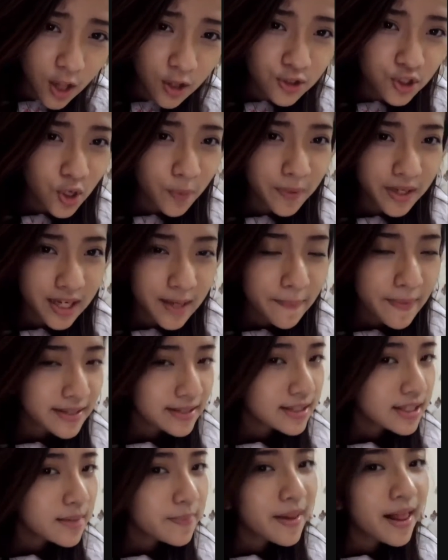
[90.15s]
kalau jawab ini
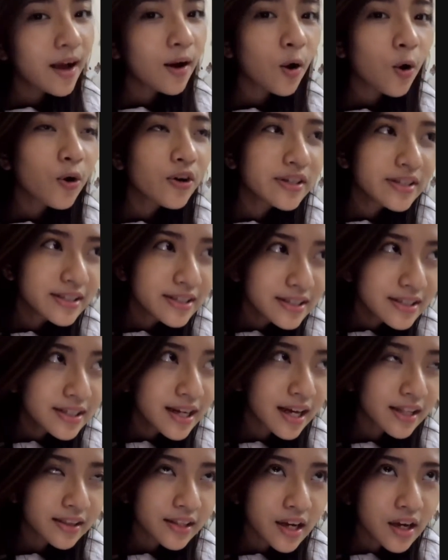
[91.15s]
pasti dibilang kode
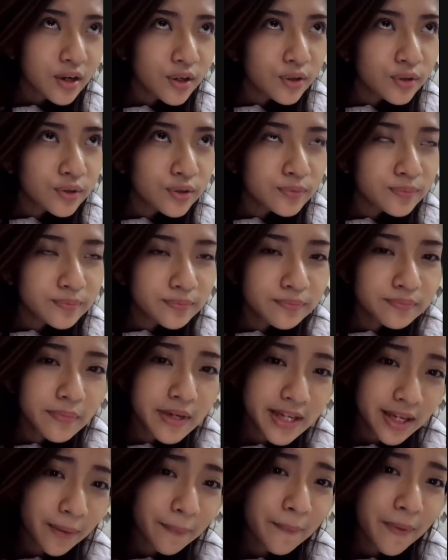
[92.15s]
atau
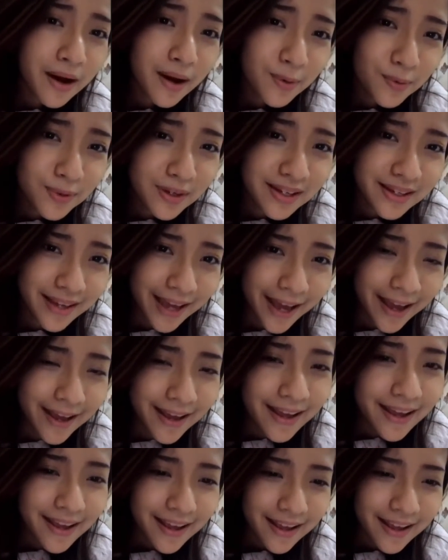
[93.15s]
banyak mau kali ya